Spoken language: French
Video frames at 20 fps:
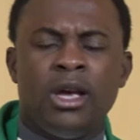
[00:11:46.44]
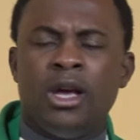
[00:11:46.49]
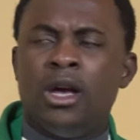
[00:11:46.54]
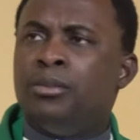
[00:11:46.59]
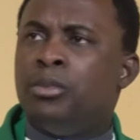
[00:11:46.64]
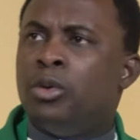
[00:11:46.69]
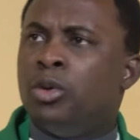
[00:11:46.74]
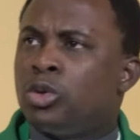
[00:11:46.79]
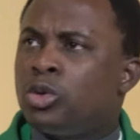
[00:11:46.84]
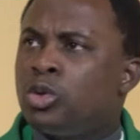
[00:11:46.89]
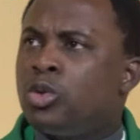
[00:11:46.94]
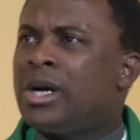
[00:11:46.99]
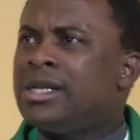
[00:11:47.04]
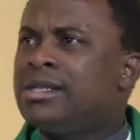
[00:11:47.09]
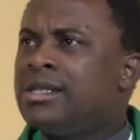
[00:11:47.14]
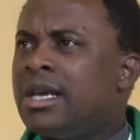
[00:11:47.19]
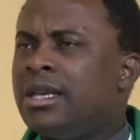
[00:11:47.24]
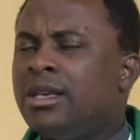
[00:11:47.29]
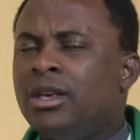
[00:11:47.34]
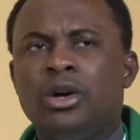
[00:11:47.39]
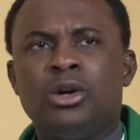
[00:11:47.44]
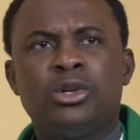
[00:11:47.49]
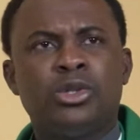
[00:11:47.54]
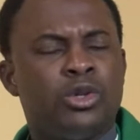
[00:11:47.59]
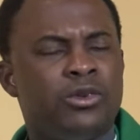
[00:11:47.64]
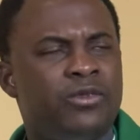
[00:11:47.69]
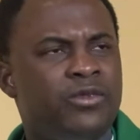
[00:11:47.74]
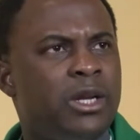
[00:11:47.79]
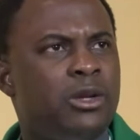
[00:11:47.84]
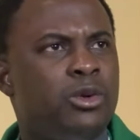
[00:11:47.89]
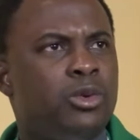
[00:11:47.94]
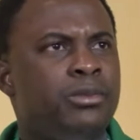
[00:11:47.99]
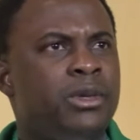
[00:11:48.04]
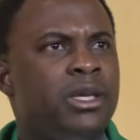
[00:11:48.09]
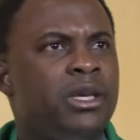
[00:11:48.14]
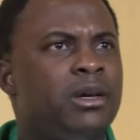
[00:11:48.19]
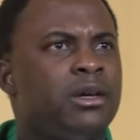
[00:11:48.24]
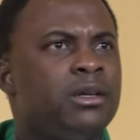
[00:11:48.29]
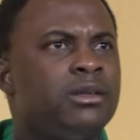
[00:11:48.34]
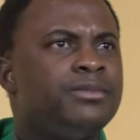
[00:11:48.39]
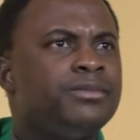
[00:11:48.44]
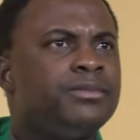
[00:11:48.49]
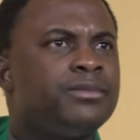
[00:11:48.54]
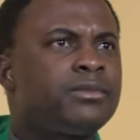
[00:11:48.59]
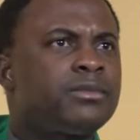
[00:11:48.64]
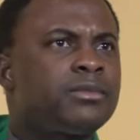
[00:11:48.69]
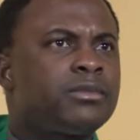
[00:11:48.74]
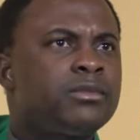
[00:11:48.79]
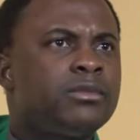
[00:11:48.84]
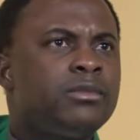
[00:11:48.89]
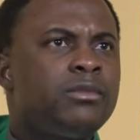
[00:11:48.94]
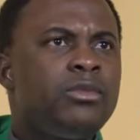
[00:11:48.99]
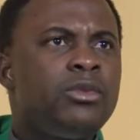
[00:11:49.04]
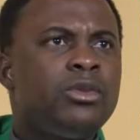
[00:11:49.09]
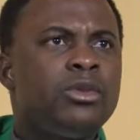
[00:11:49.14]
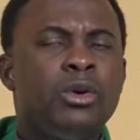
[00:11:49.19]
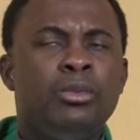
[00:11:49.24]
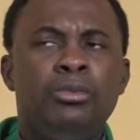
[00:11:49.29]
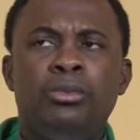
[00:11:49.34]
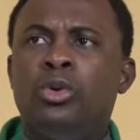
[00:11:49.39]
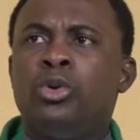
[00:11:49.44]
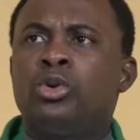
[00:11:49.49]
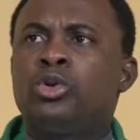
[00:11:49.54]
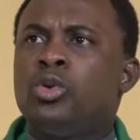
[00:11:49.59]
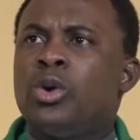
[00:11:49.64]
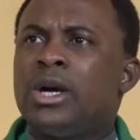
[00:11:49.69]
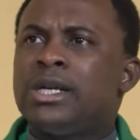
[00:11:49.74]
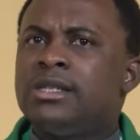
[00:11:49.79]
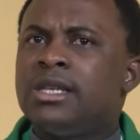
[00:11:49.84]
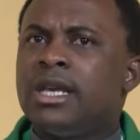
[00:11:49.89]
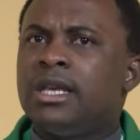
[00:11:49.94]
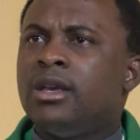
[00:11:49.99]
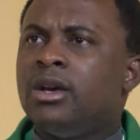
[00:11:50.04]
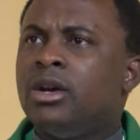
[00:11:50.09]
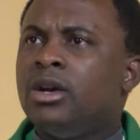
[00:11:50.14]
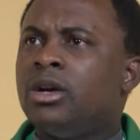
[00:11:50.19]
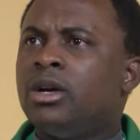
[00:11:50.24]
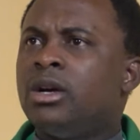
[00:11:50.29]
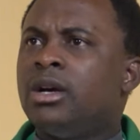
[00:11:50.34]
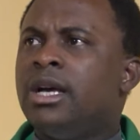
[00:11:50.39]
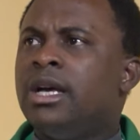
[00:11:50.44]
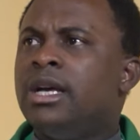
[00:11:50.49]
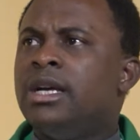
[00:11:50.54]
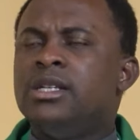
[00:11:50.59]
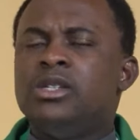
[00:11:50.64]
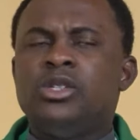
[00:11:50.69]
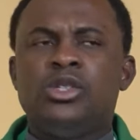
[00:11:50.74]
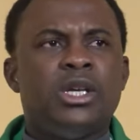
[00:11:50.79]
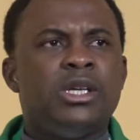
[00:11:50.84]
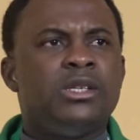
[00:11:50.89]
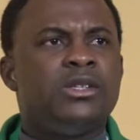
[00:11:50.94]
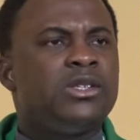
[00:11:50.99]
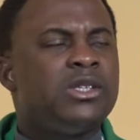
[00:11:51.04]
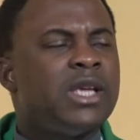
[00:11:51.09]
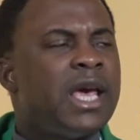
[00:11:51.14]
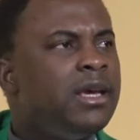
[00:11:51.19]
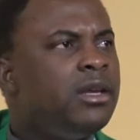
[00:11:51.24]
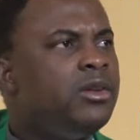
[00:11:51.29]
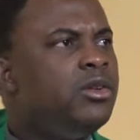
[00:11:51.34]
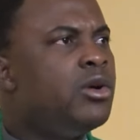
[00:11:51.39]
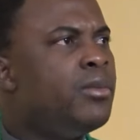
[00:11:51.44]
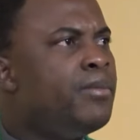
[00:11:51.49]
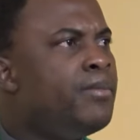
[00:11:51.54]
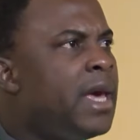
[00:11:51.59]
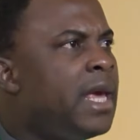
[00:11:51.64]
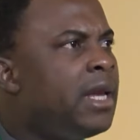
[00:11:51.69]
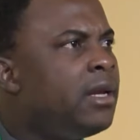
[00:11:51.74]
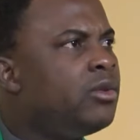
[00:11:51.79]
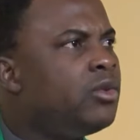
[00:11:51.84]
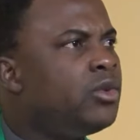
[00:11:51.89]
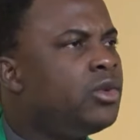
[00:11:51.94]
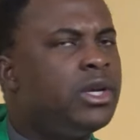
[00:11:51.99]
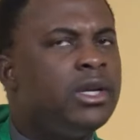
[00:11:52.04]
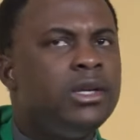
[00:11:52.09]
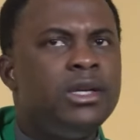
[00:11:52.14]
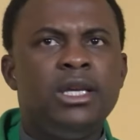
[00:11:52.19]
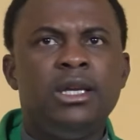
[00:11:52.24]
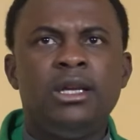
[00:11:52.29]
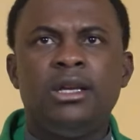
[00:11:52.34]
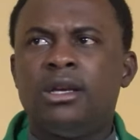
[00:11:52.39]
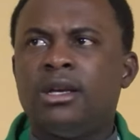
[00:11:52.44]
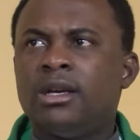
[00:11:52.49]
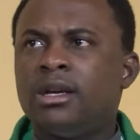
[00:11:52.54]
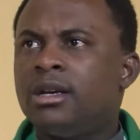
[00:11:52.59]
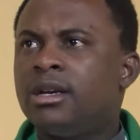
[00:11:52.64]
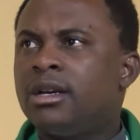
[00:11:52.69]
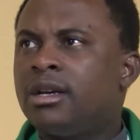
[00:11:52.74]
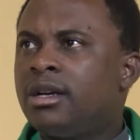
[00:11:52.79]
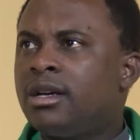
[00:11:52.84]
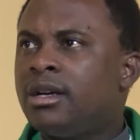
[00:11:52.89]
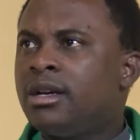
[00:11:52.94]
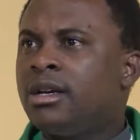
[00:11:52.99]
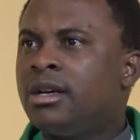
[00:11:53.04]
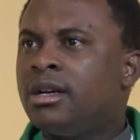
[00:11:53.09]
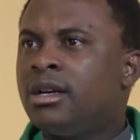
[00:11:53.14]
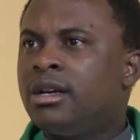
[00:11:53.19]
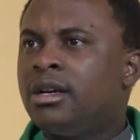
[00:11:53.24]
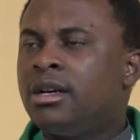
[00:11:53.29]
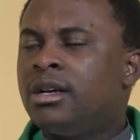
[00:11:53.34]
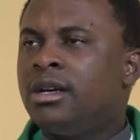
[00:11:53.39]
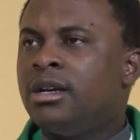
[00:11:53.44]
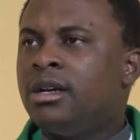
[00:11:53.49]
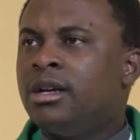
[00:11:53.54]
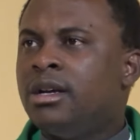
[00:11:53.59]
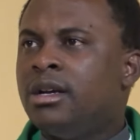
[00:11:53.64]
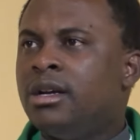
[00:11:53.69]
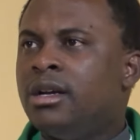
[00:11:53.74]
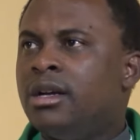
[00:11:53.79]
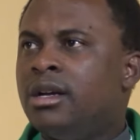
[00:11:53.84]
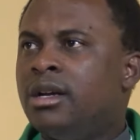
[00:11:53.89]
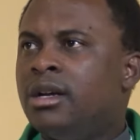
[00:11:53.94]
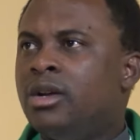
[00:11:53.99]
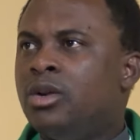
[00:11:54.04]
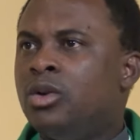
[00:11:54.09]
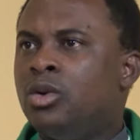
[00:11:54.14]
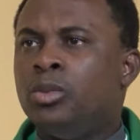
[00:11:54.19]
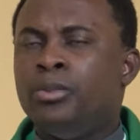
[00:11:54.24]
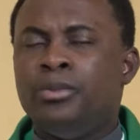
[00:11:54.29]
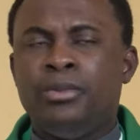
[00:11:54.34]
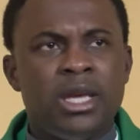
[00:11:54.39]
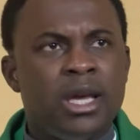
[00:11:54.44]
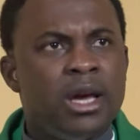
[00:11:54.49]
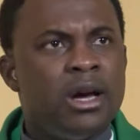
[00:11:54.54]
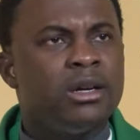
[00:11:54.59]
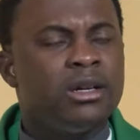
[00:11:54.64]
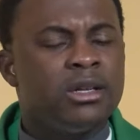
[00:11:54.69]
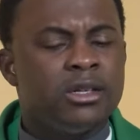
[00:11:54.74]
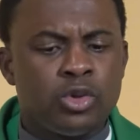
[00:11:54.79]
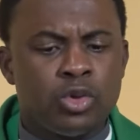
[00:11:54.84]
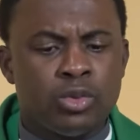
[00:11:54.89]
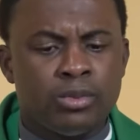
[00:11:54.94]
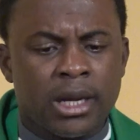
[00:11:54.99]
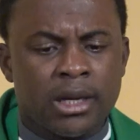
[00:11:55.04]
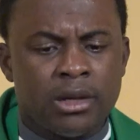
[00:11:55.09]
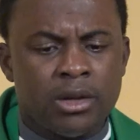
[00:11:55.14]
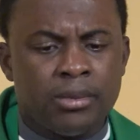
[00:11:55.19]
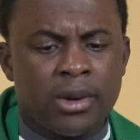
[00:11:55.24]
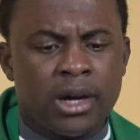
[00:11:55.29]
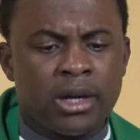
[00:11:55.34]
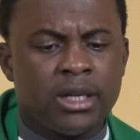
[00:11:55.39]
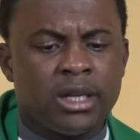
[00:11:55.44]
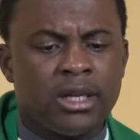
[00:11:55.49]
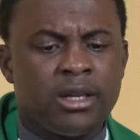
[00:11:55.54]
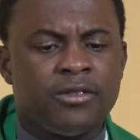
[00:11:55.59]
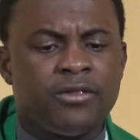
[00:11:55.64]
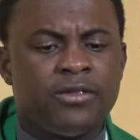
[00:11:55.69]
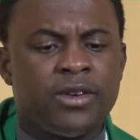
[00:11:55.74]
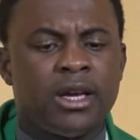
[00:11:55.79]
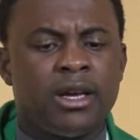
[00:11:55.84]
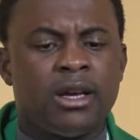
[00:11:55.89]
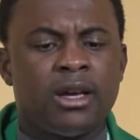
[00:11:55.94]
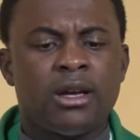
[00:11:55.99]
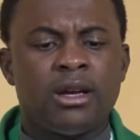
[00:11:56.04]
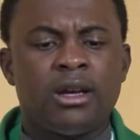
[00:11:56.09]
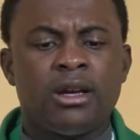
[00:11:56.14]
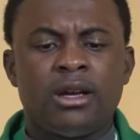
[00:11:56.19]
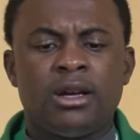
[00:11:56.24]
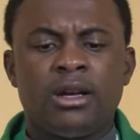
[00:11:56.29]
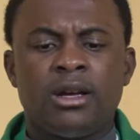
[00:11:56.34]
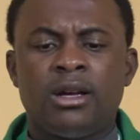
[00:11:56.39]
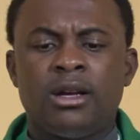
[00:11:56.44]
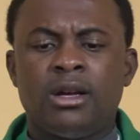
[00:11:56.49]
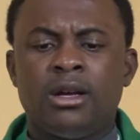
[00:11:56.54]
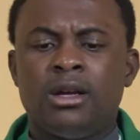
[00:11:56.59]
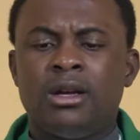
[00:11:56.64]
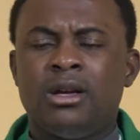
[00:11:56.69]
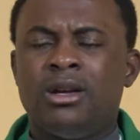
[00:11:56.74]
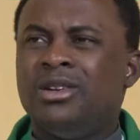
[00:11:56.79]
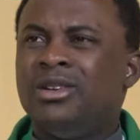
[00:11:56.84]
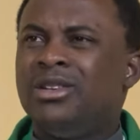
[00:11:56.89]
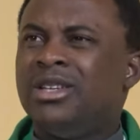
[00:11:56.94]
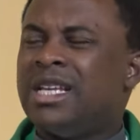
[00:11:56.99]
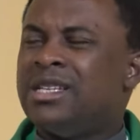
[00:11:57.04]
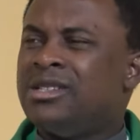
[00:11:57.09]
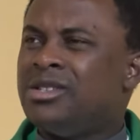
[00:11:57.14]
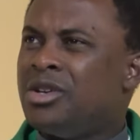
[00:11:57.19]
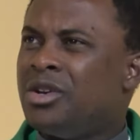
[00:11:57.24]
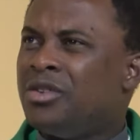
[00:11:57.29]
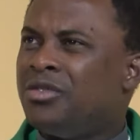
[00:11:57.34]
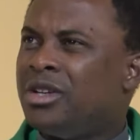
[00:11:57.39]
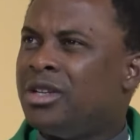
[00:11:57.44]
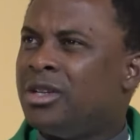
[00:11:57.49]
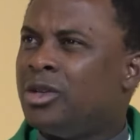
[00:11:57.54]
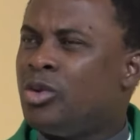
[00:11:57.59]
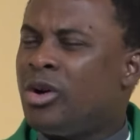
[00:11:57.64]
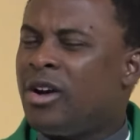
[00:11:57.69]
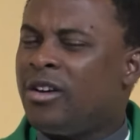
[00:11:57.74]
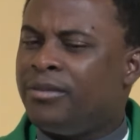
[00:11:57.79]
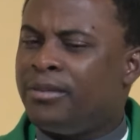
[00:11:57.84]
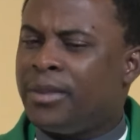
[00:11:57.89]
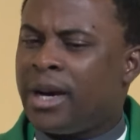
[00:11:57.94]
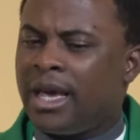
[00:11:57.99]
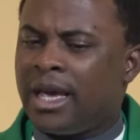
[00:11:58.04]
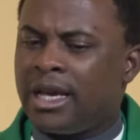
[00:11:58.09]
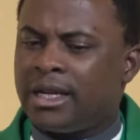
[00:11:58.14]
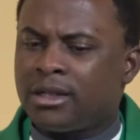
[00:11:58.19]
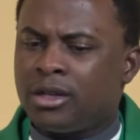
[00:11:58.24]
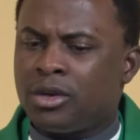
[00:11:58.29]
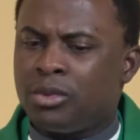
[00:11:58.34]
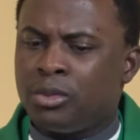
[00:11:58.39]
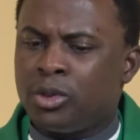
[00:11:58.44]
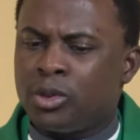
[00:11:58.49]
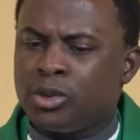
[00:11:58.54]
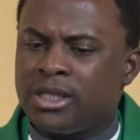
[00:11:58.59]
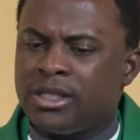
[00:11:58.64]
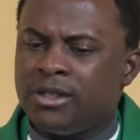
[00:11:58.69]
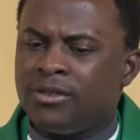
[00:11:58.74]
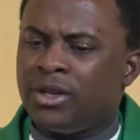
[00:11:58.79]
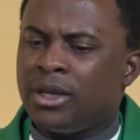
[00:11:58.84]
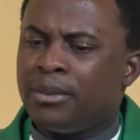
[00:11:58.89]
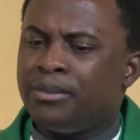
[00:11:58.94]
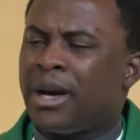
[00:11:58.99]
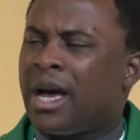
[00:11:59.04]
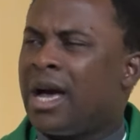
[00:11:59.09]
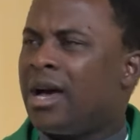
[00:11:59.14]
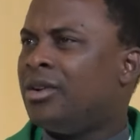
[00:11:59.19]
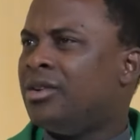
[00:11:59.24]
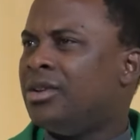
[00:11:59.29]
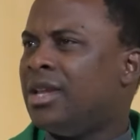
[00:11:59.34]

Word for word: pour toi Seigneur, je fais le bien. Pour toi Seigneur, j'essaye de maintenir le bien que tu m'as demandé de faire. Tes œuvres ne doivent pas être motivées par un